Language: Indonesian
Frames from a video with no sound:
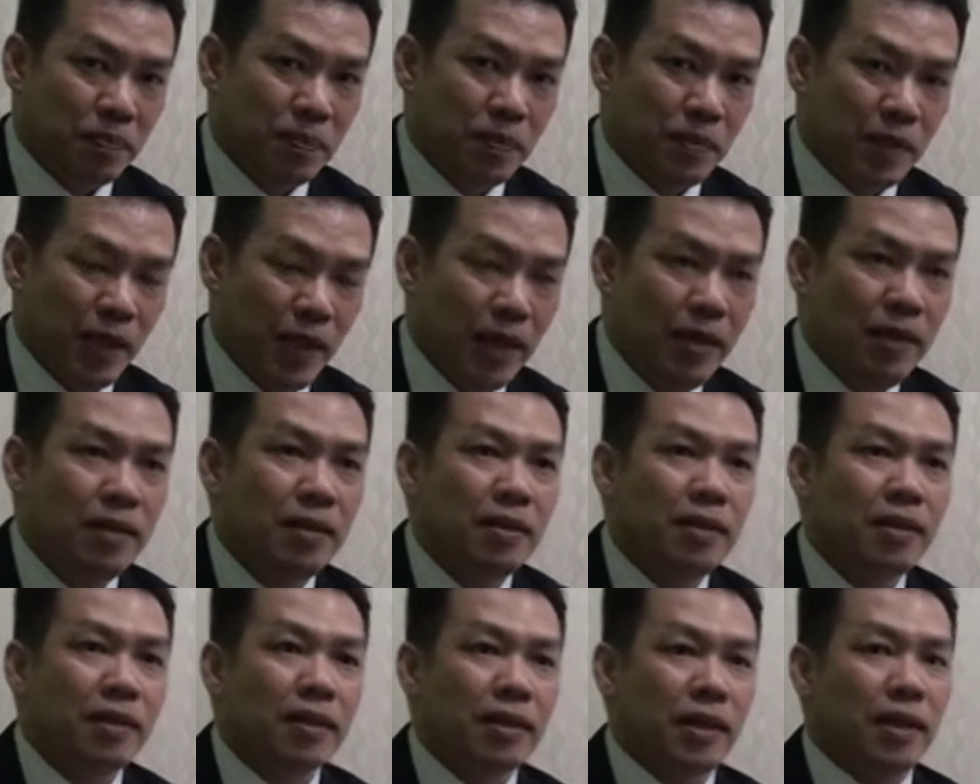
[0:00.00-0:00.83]
Ya,
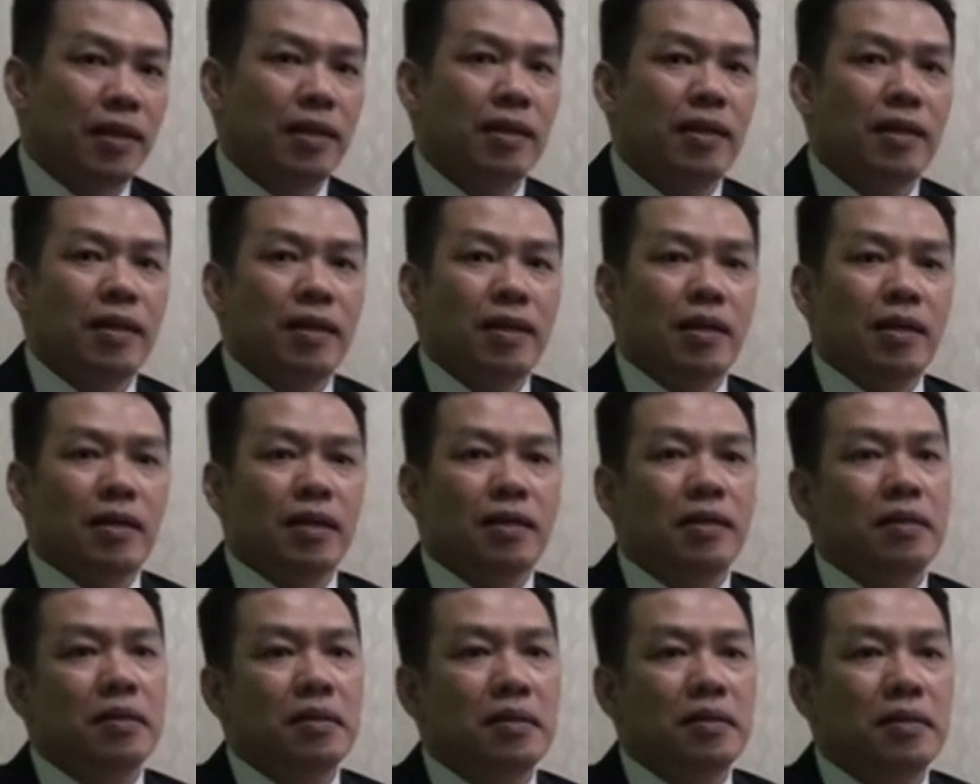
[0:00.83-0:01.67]
oke. Okay. Uh,
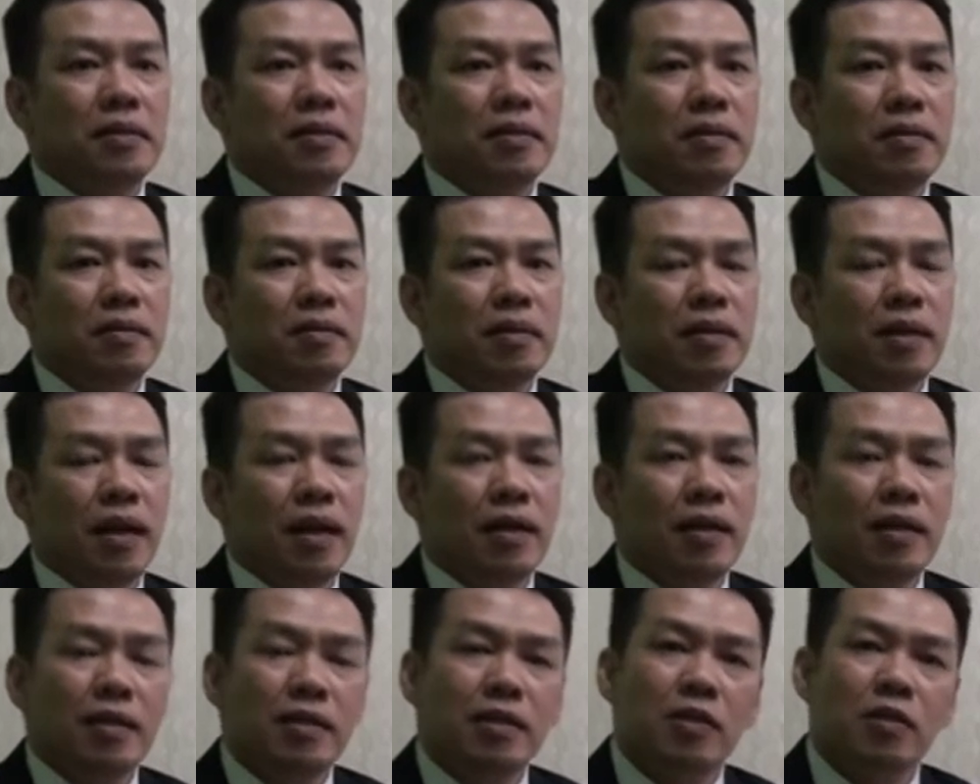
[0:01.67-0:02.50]
eh,
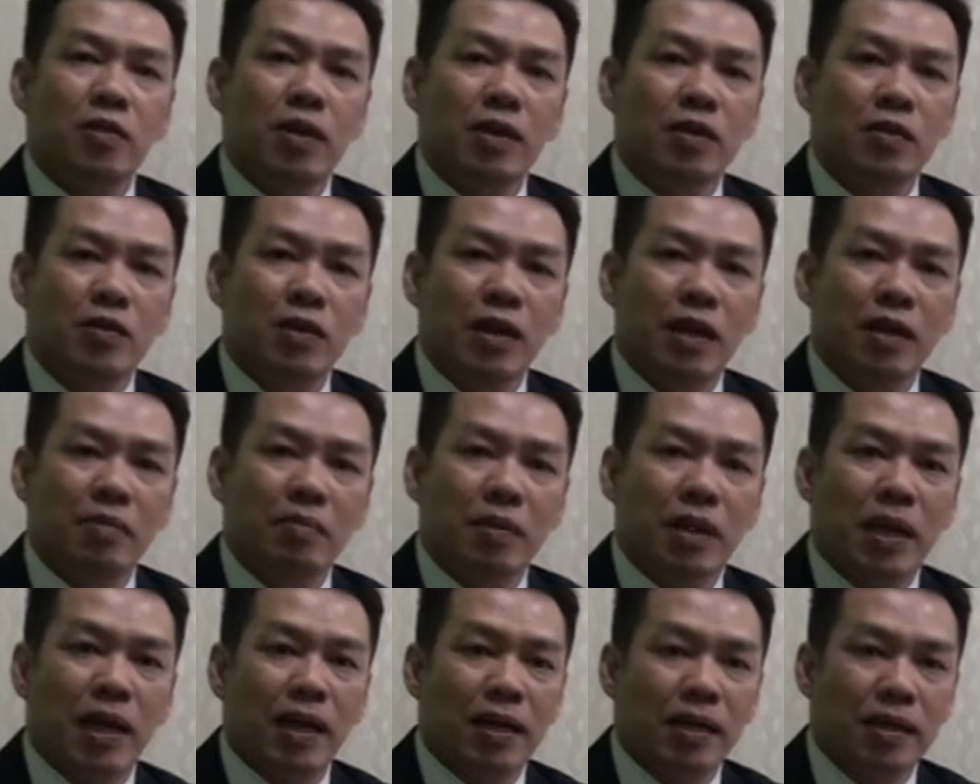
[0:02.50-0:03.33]
ada sesuatu yang
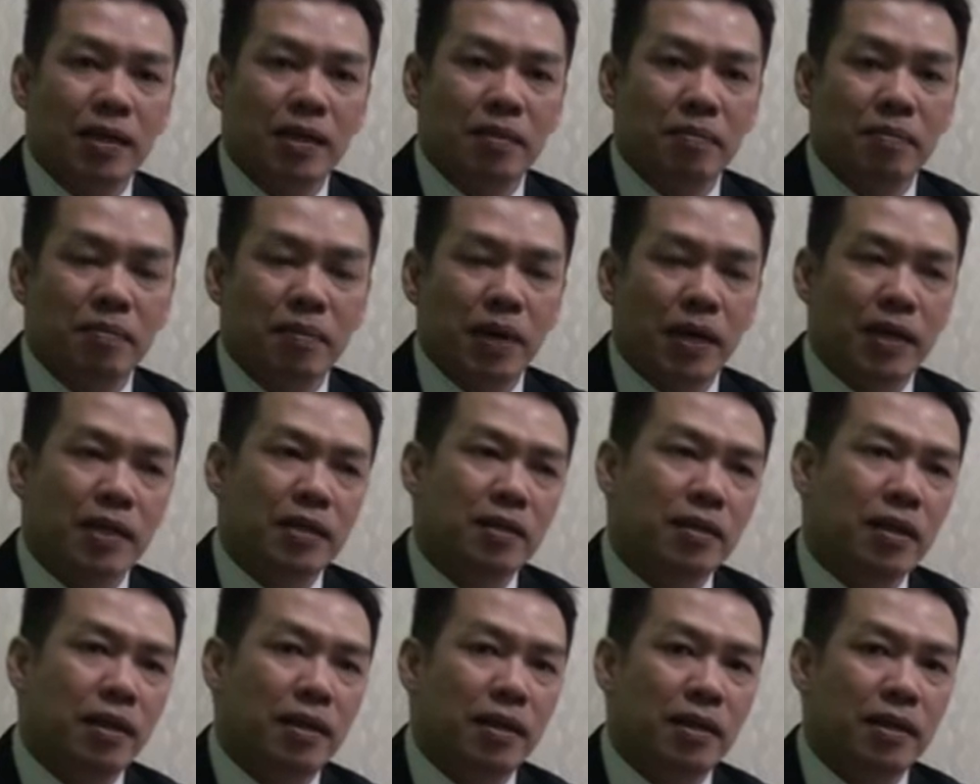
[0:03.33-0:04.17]
menarik bagi
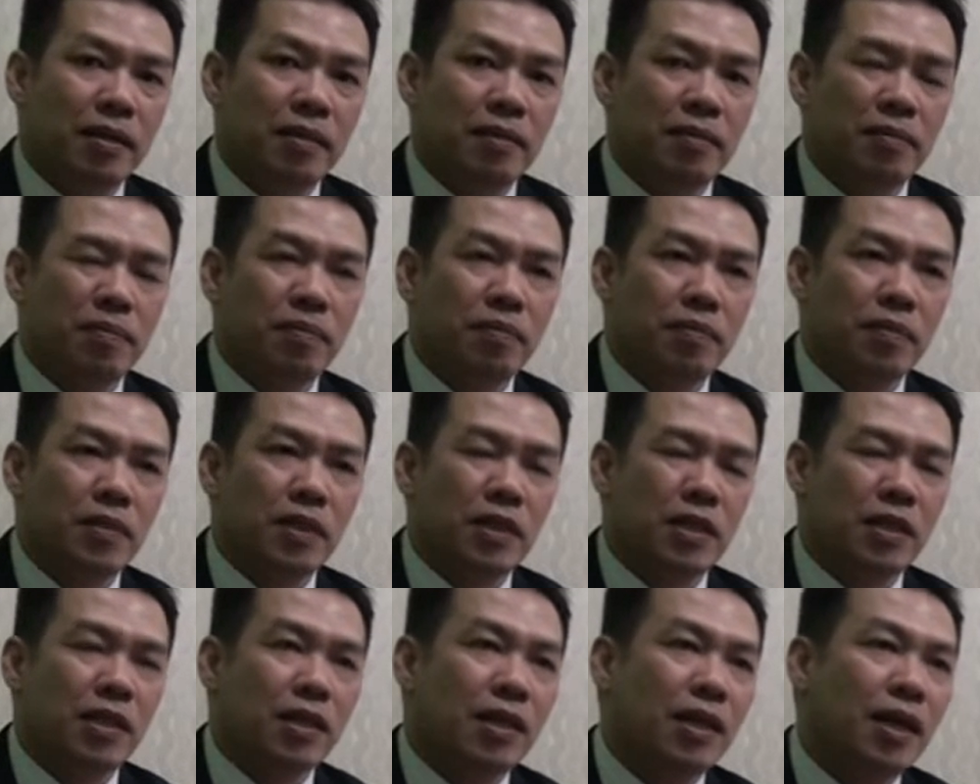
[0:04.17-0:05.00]
saya
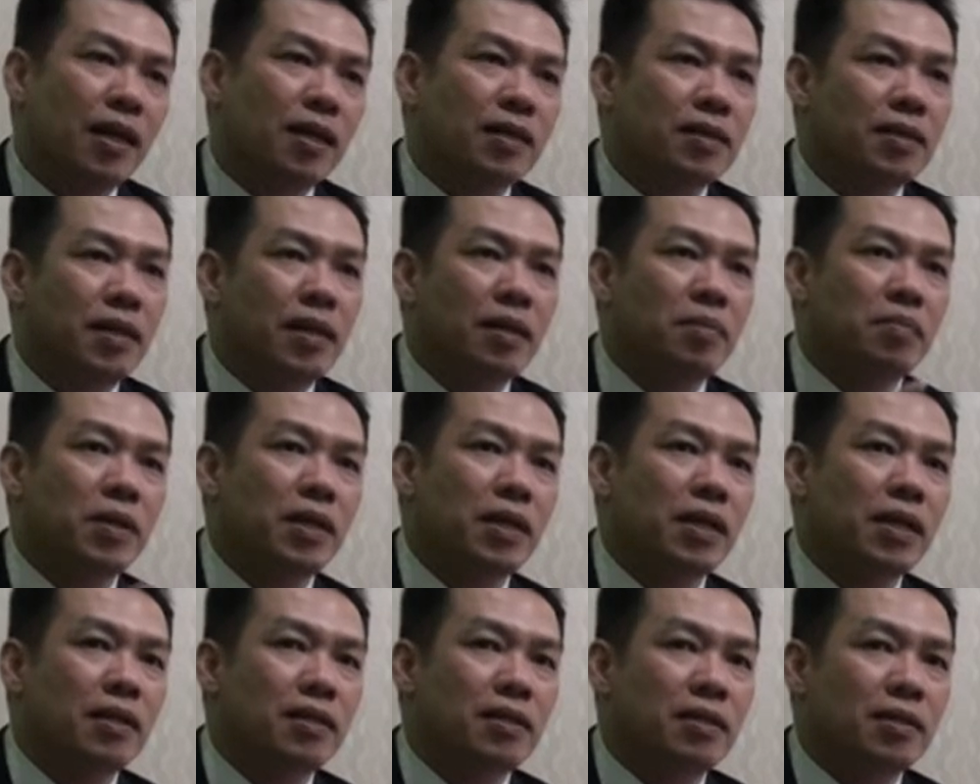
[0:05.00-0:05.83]
ketika saya
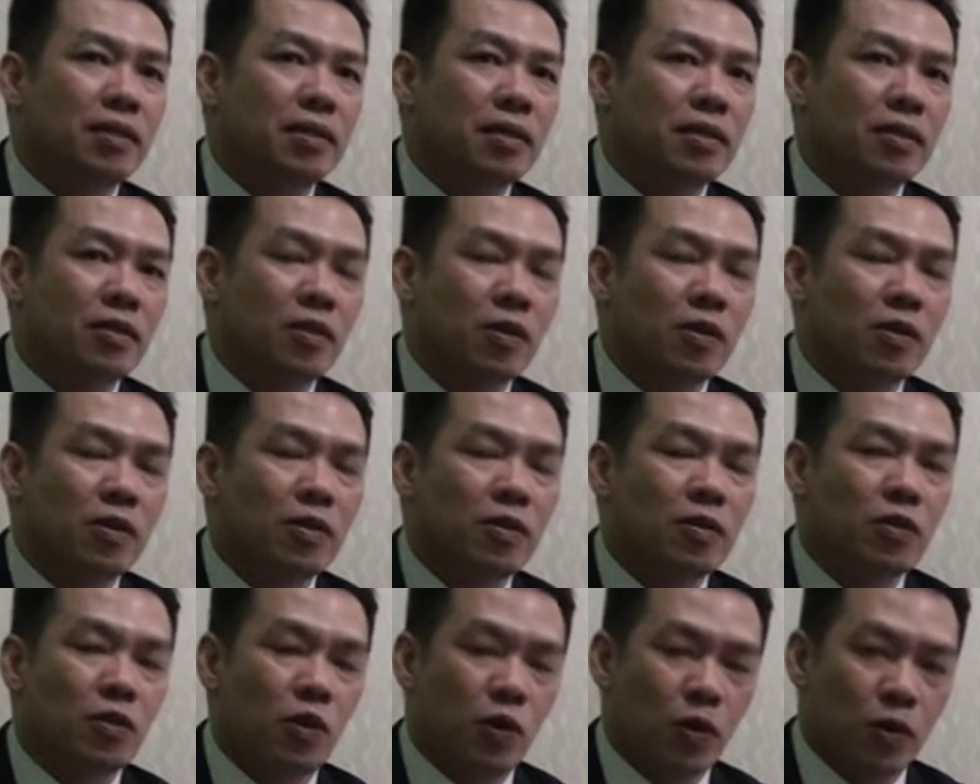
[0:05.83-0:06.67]
melihat sosok
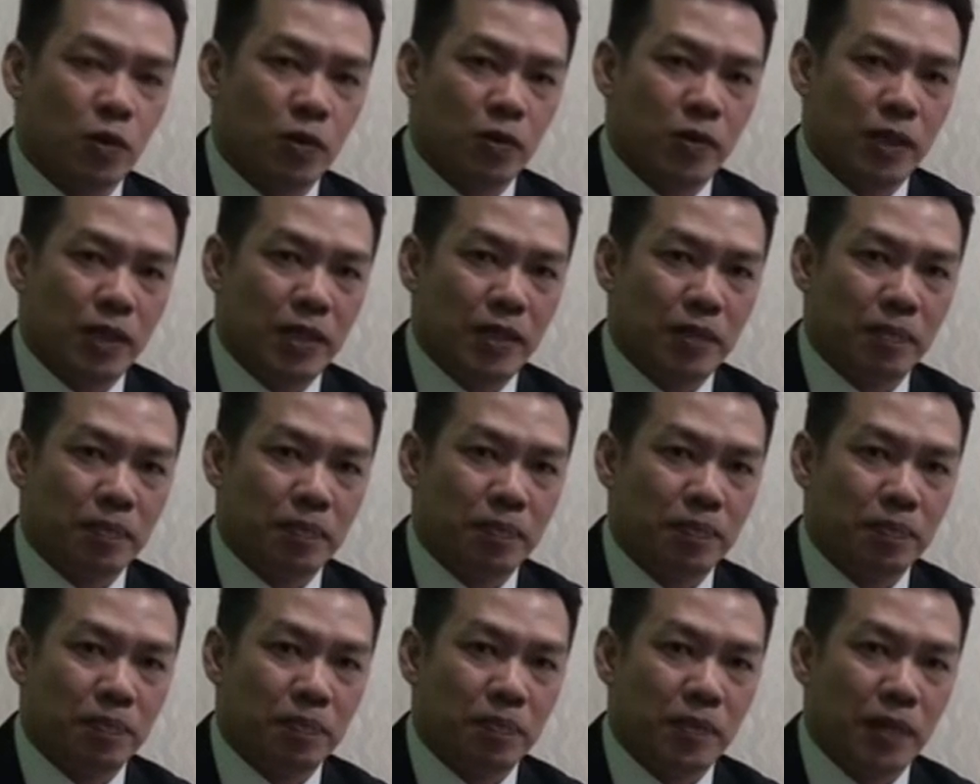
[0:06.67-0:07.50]
Jokowi.
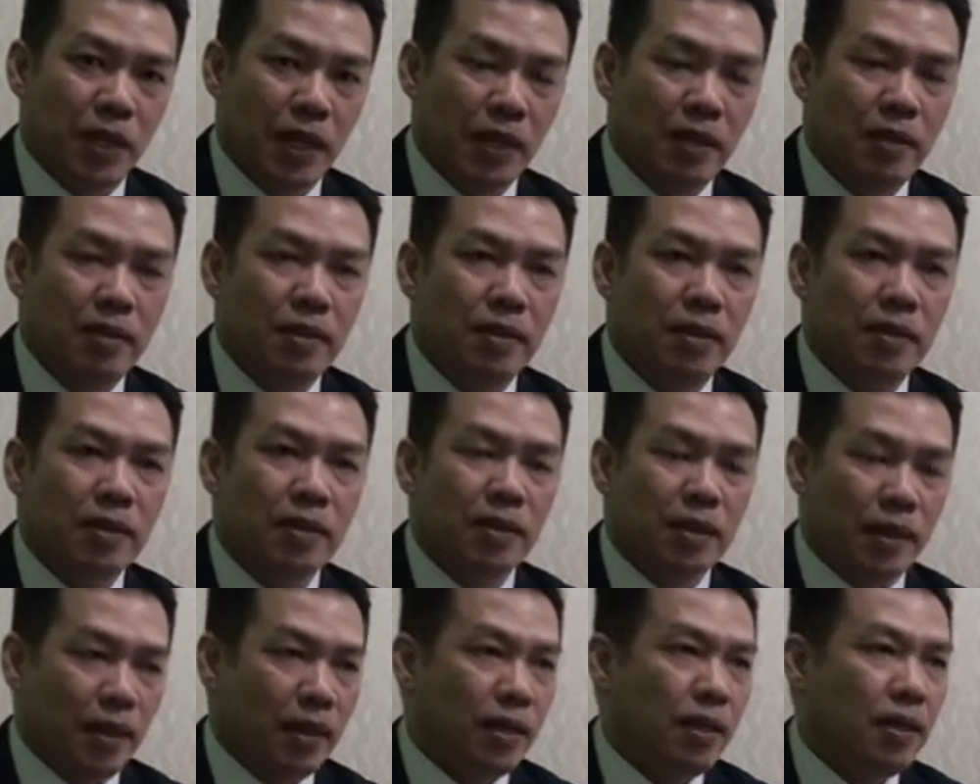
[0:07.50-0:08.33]
Ya, oke.
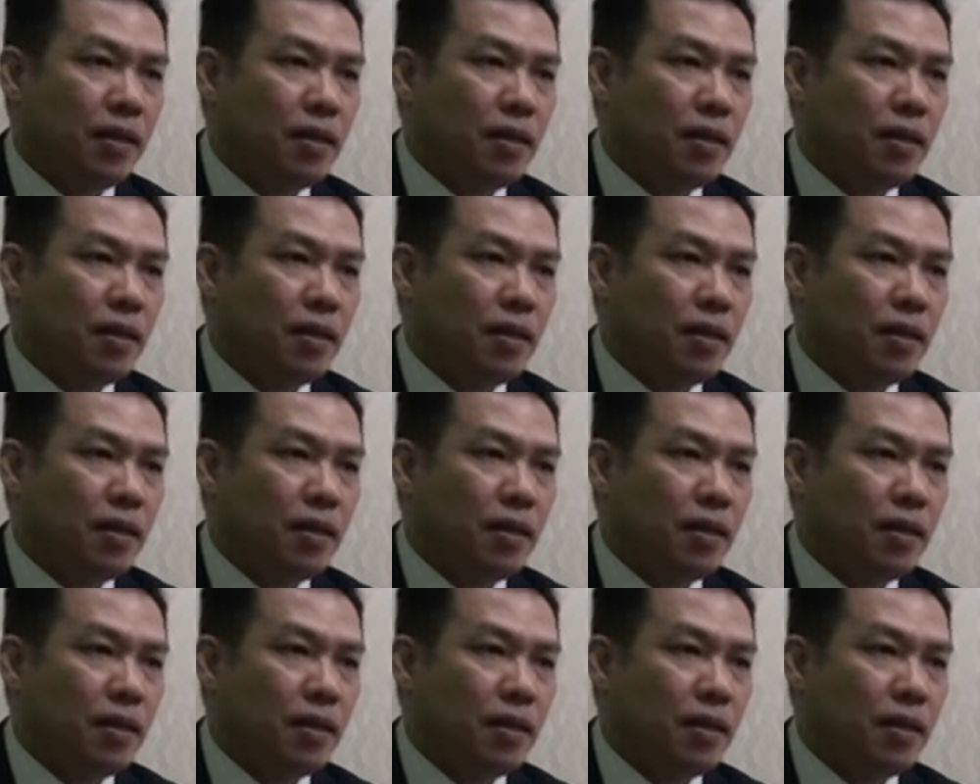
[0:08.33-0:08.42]
Okay.